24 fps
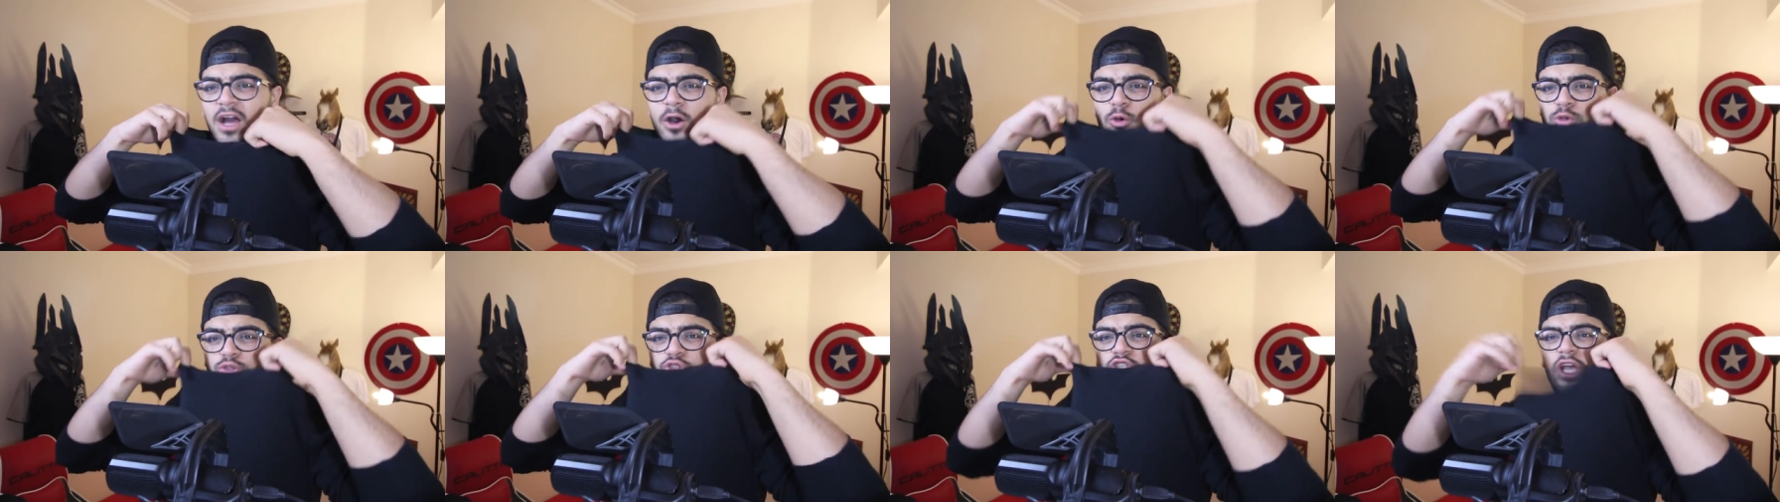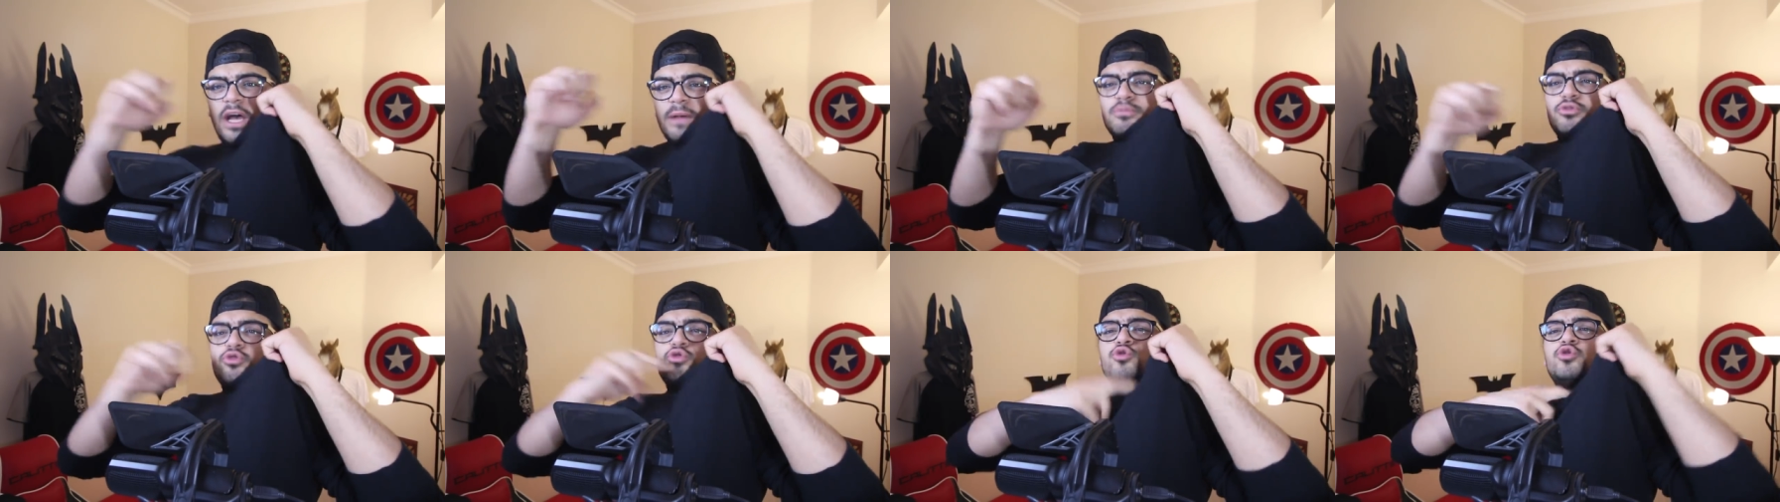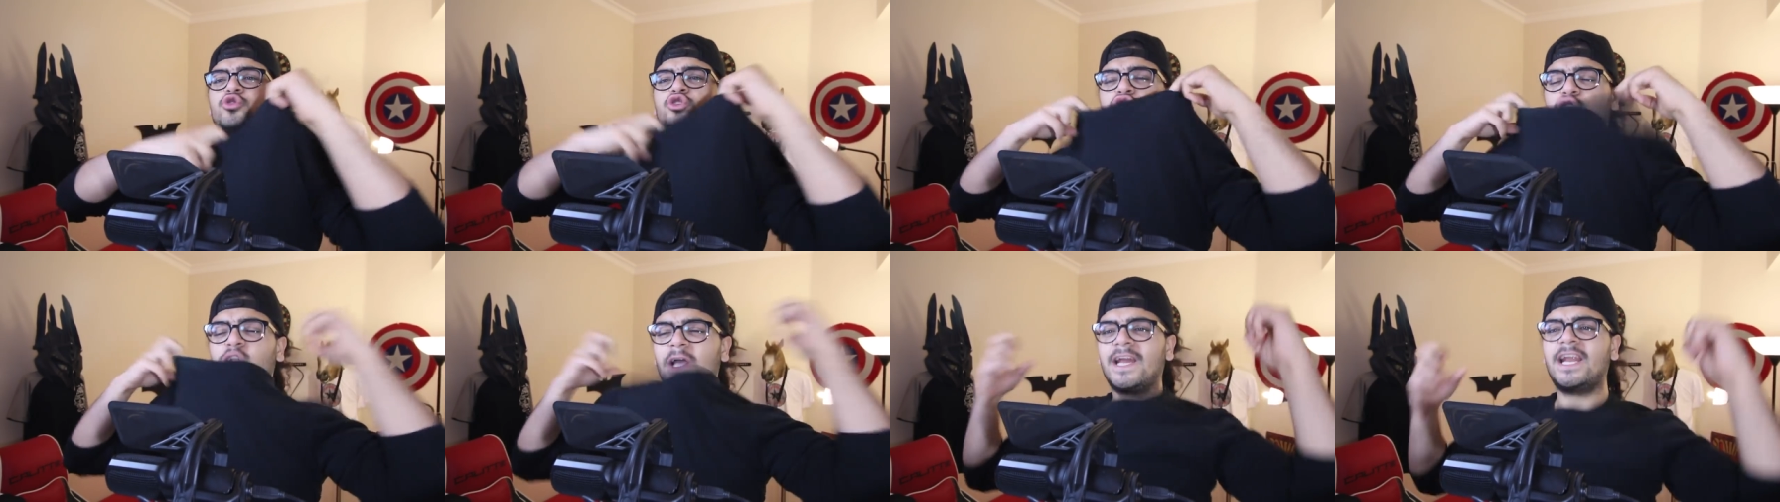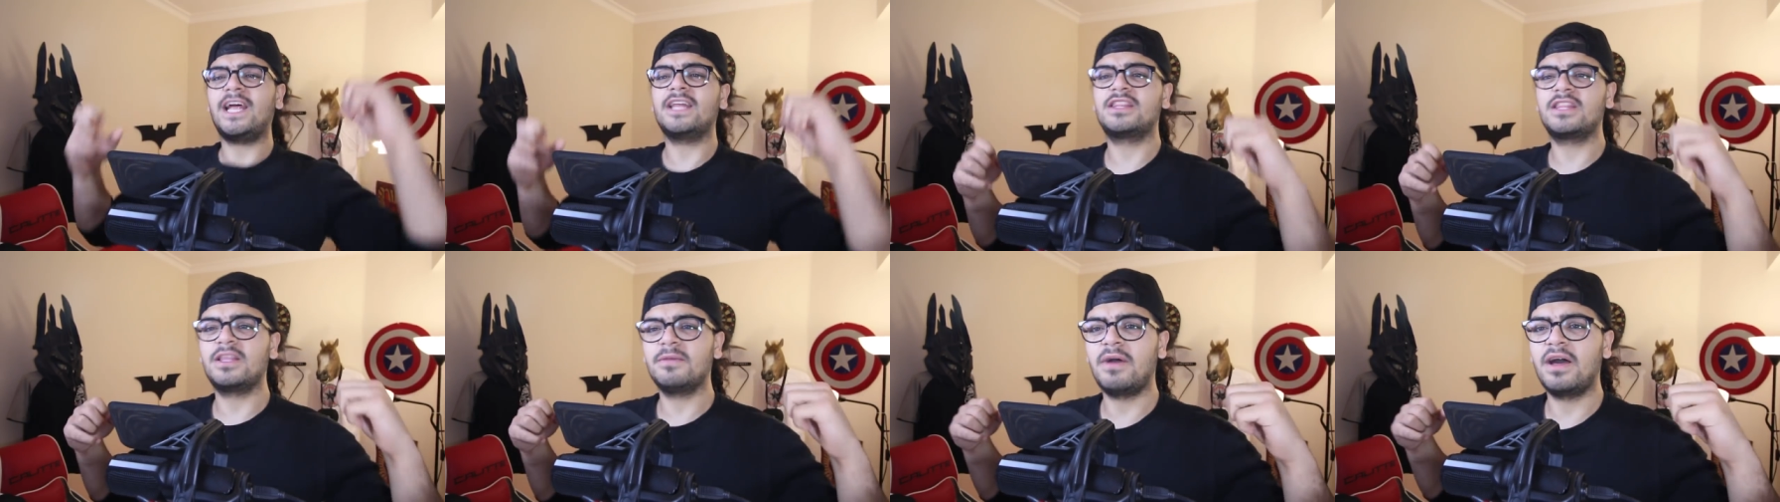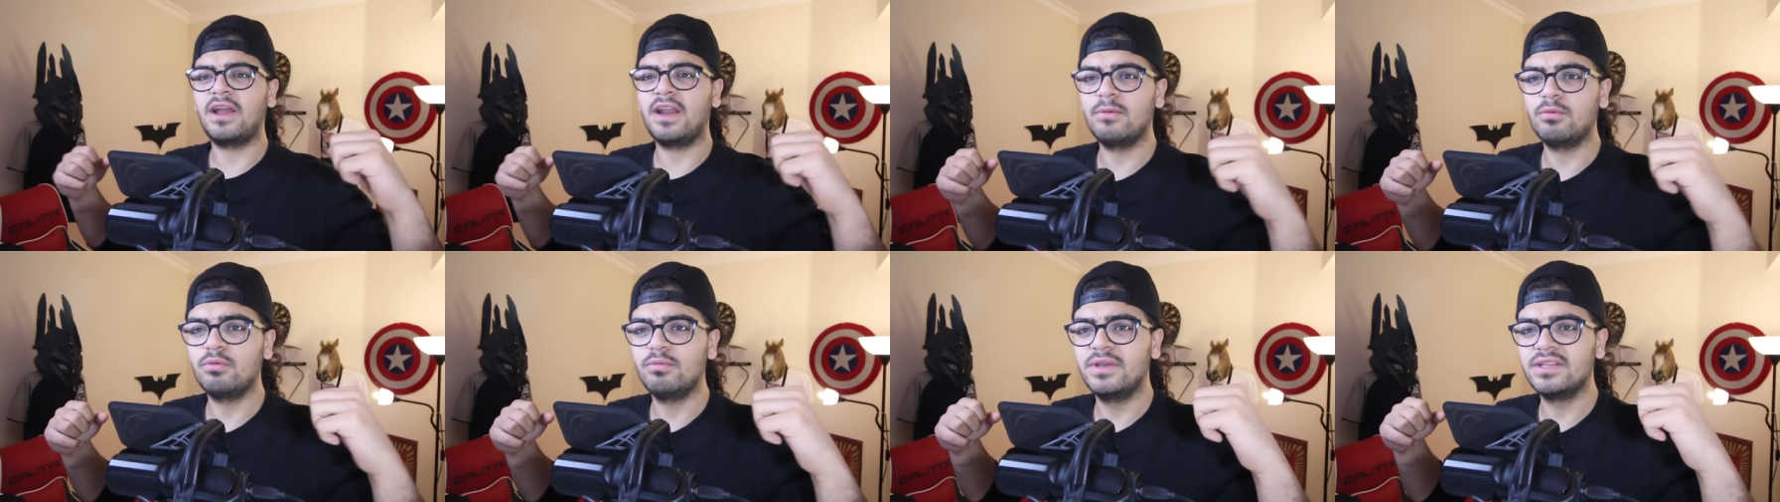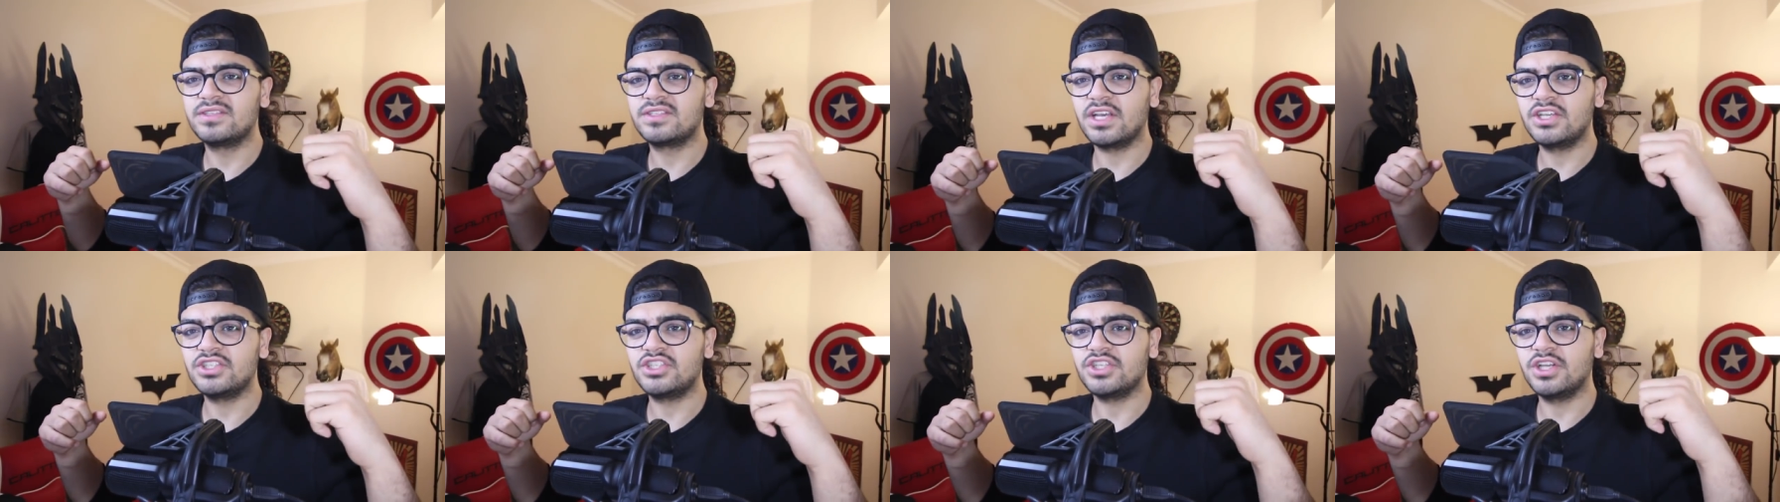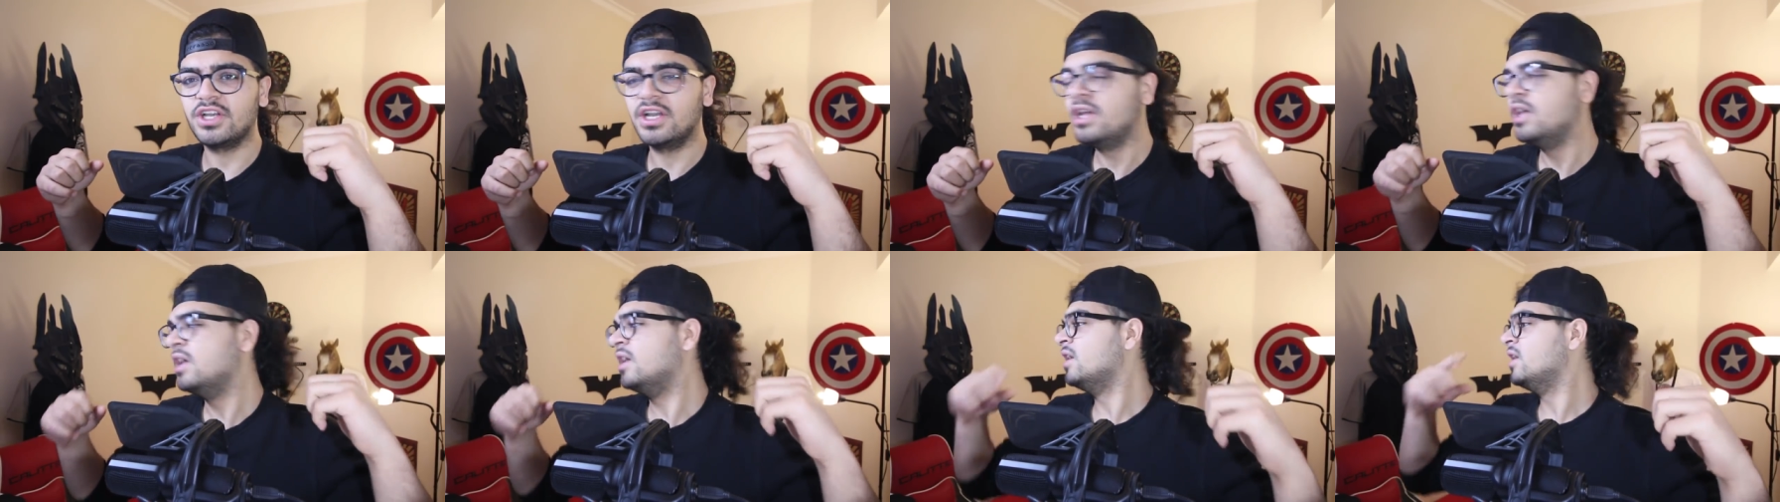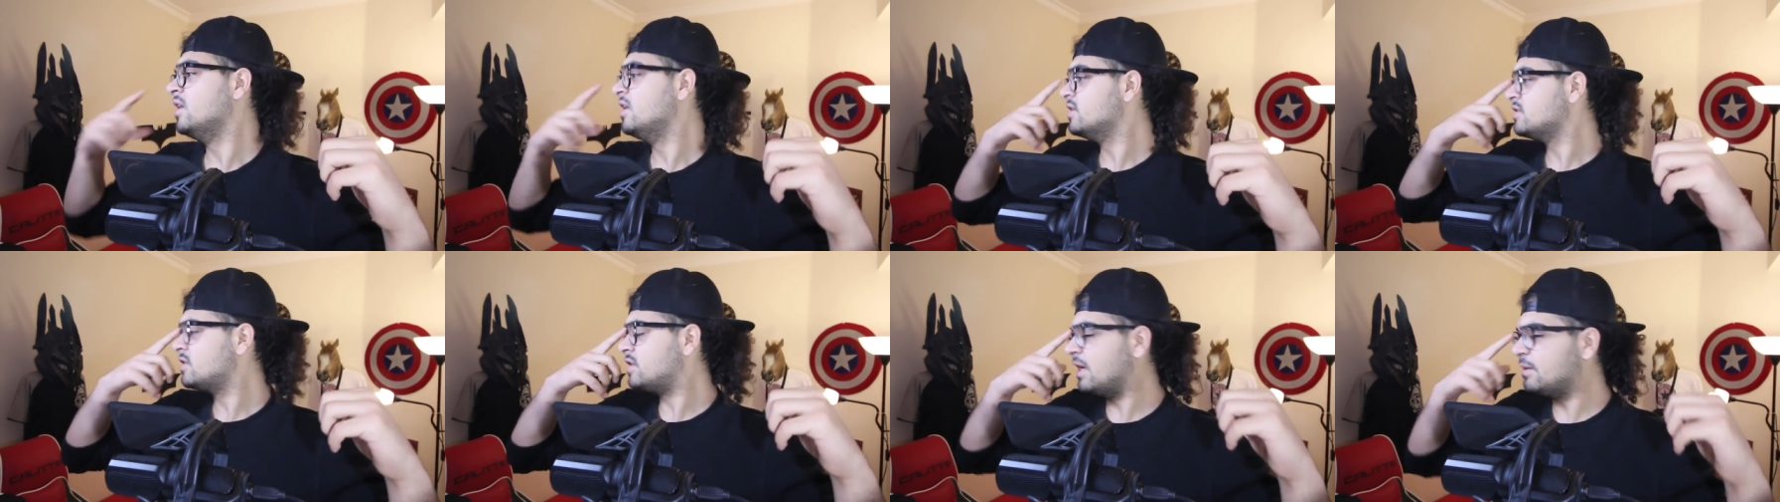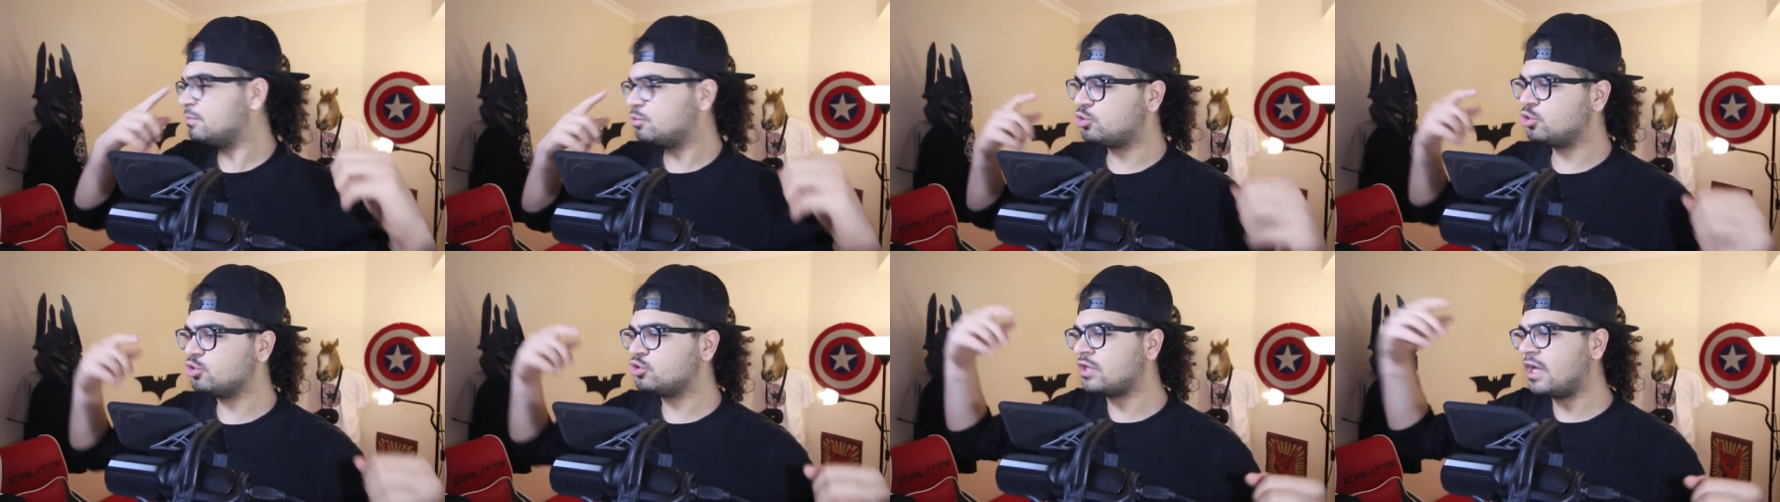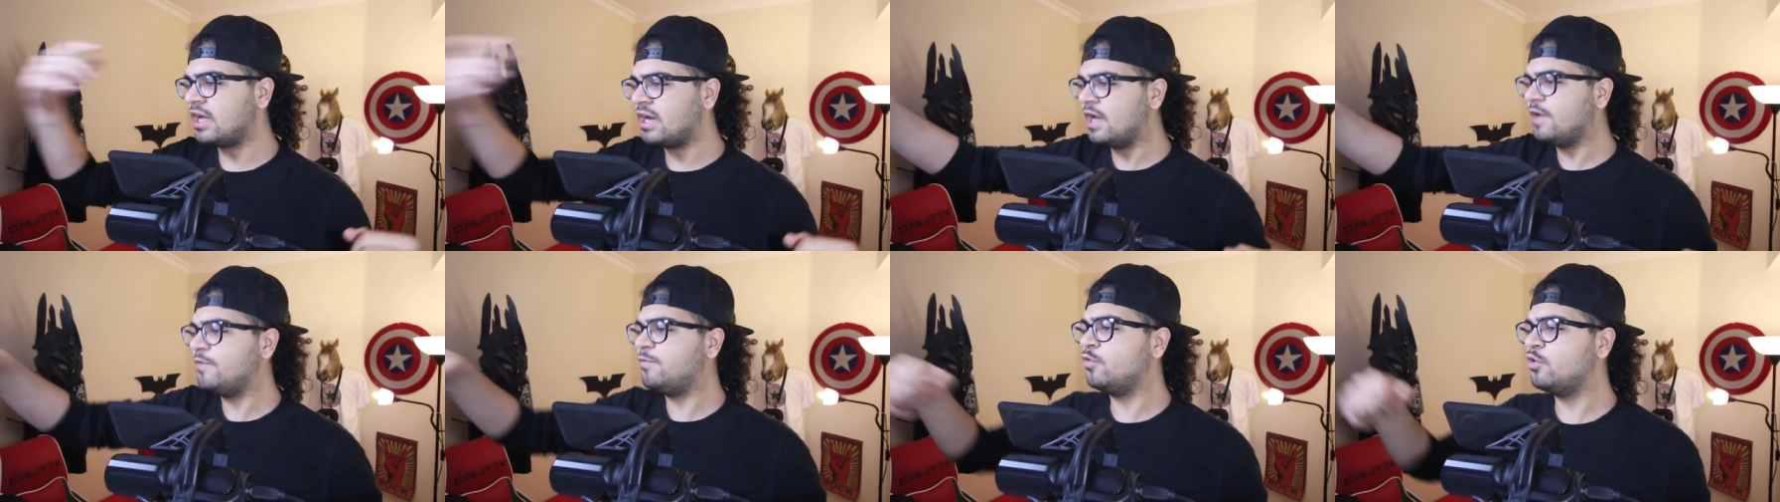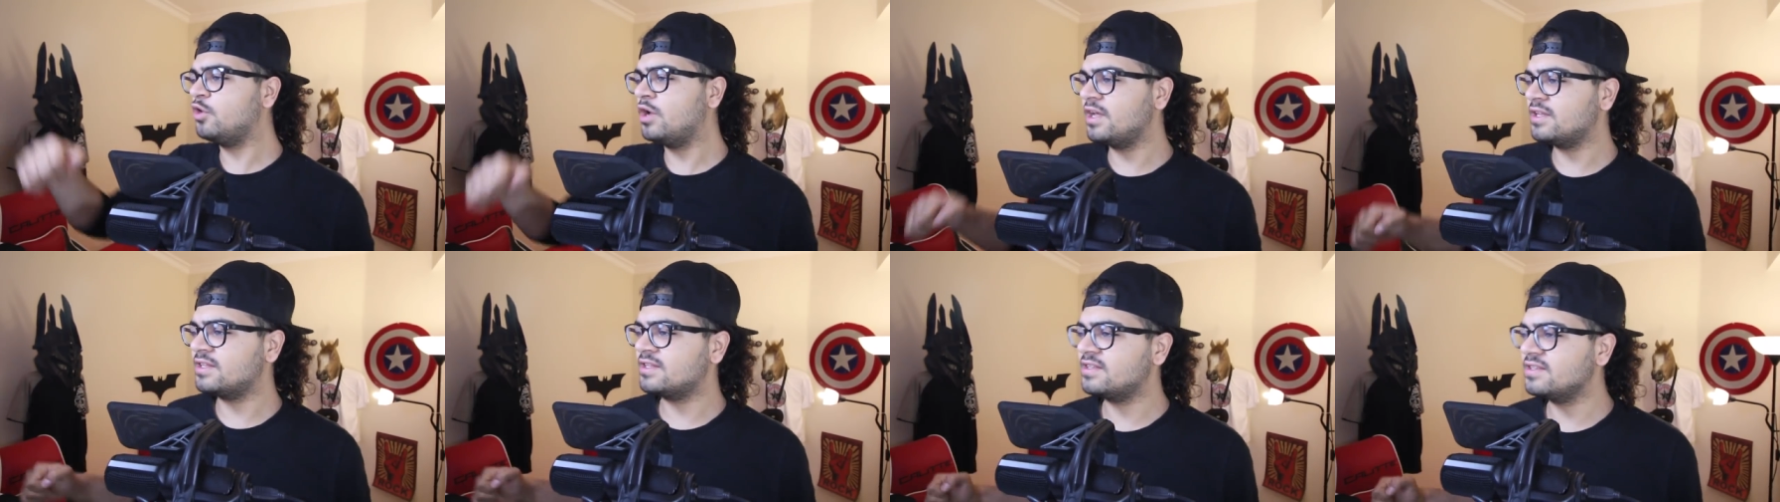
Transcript: O Samsungçular attı bana bu mesajı. Samsung'dan iPhone'a